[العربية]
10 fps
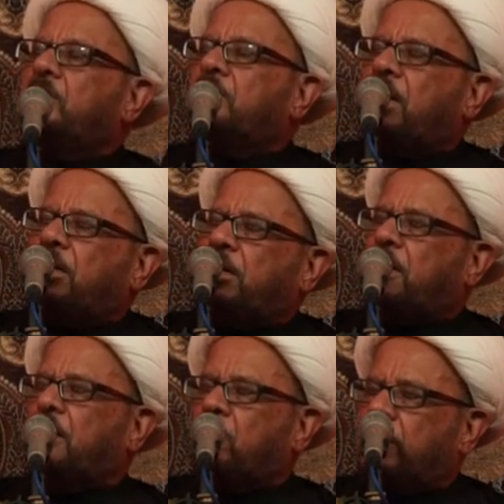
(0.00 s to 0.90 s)

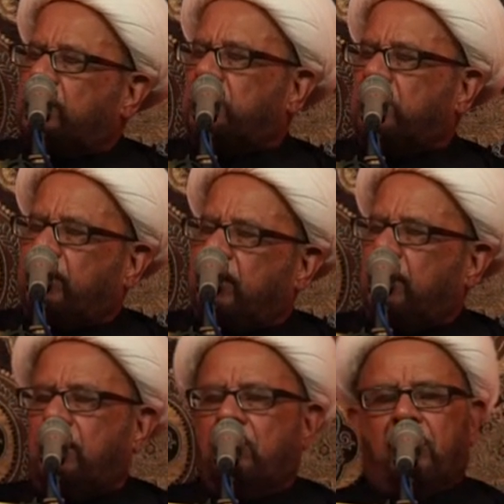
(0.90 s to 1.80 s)
خليها واسطة
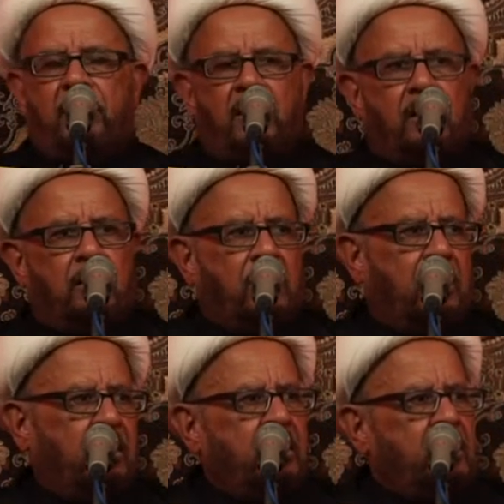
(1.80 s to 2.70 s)
بينك وبين الله